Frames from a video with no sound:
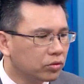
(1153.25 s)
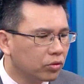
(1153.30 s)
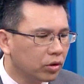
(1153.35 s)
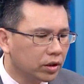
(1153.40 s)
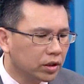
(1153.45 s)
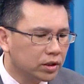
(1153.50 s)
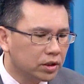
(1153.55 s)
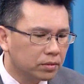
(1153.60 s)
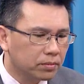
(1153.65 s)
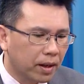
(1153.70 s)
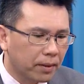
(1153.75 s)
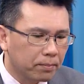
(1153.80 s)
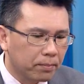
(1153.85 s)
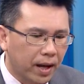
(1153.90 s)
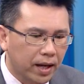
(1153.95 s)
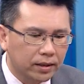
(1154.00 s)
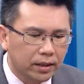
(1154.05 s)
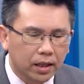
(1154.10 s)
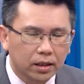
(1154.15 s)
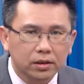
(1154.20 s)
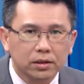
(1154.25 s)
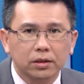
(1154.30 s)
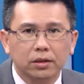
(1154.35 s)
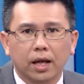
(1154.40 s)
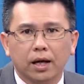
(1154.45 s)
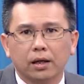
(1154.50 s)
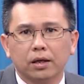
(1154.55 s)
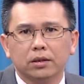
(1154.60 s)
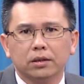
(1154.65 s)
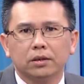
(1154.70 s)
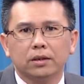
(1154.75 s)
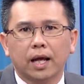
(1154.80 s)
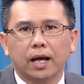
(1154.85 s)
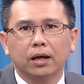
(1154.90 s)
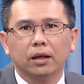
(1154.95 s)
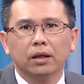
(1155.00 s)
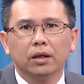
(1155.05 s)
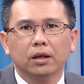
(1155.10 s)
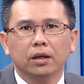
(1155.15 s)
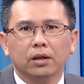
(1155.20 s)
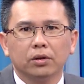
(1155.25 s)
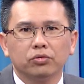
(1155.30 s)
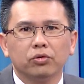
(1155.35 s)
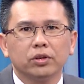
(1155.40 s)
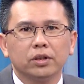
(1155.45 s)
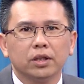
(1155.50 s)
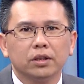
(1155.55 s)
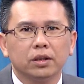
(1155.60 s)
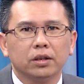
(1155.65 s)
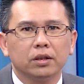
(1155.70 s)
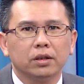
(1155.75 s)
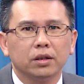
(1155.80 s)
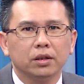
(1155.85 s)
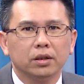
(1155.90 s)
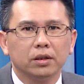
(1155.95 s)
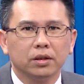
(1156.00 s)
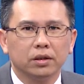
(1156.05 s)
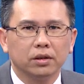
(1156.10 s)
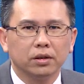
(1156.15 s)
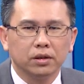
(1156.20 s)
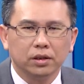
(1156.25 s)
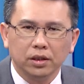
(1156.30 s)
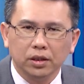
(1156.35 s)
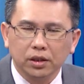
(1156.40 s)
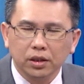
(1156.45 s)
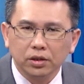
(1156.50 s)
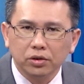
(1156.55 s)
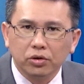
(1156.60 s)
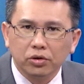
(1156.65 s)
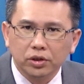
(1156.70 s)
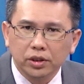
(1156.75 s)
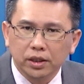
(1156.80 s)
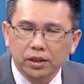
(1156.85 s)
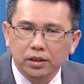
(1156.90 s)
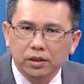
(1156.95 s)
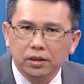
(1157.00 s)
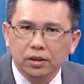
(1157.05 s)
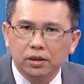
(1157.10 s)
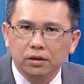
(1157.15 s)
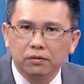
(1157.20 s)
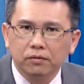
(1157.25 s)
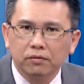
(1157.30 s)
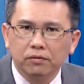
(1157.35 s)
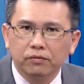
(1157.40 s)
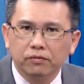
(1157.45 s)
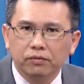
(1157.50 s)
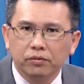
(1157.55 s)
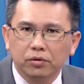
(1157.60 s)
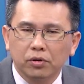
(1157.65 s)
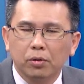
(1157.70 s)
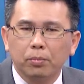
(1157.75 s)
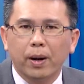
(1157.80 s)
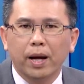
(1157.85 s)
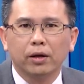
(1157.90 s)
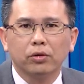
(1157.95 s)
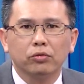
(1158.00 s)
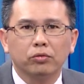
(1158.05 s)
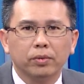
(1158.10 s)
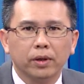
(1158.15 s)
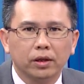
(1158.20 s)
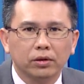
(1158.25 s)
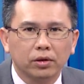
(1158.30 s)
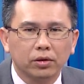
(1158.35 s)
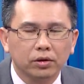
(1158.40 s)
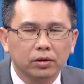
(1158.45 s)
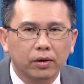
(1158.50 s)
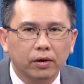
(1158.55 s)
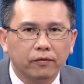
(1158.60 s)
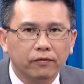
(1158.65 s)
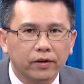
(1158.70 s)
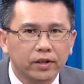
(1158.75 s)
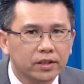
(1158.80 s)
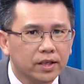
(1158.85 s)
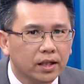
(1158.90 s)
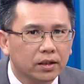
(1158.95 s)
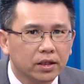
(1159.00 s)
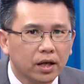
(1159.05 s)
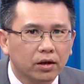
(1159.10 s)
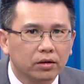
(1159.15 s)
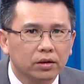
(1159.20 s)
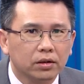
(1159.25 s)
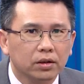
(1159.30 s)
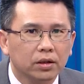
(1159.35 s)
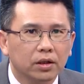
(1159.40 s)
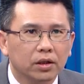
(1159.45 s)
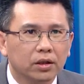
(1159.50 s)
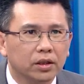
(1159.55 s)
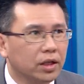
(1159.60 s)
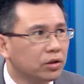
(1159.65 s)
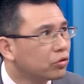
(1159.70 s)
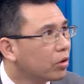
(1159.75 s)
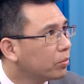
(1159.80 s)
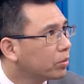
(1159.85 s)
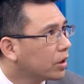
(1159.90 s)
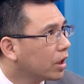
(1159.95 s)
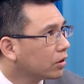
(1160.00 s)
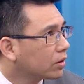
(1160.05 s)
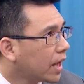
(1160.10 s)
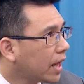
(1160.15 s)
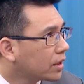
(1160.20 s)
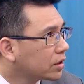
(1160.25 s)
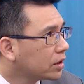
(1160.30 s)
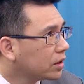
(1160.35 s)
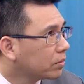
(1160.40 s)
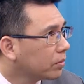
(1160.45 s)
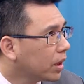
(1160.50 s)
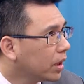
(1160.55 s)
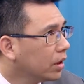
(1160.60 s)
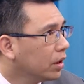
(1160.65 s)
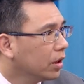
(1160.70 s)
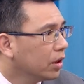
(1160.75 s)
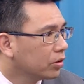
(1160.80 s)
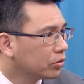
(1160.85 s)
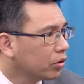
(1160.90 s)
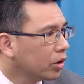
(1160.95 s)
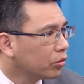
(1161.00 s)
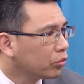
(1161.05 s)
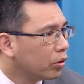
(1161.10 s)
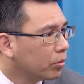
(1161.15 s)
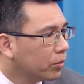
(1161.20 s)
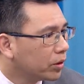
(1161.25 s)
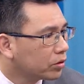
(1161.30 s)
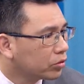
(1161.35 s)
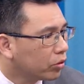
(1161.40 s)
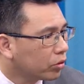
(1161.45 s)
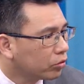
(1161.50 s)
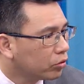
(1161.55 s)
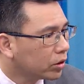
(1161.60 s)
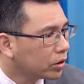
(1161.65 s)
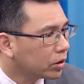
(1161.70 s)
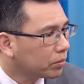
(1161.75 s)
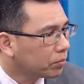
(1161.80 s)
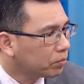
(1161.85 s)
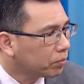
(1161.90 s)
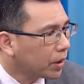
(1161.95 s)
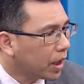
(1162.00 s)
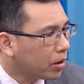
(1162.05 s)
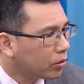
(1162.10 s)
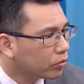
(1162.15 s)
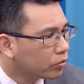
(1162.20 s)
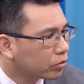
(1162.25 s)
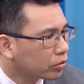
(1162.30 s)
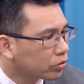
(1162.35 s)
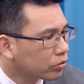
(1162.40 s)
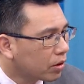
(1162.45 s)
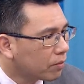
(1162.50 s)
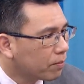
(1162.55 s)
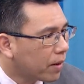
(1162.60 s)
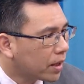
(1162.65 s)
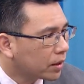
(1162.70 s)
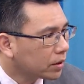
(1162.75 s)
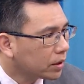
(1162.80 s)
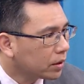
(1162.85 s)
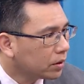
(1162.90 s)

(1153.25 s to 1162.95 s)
果说一次买八档、十档、二十档，说真的，以你有限的资金都把股票都分散掉的，也赚不到大钱嘛。所以我们说过的标股双霸